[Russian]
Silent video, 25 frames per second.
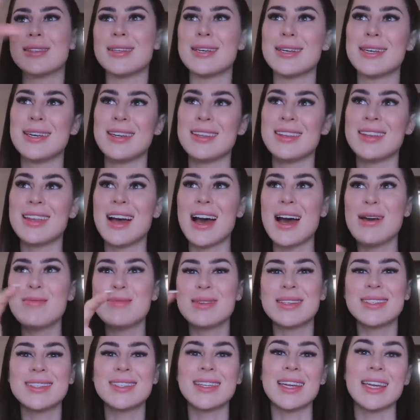
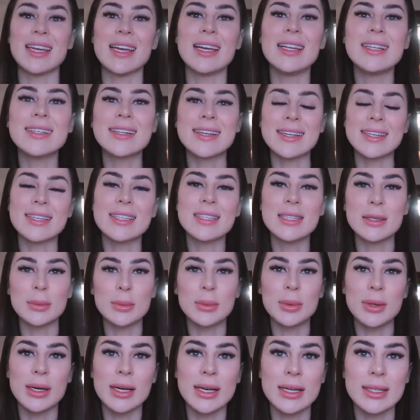рядами стояли какие-то
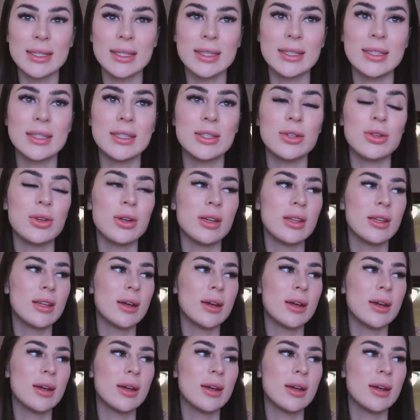банки, которые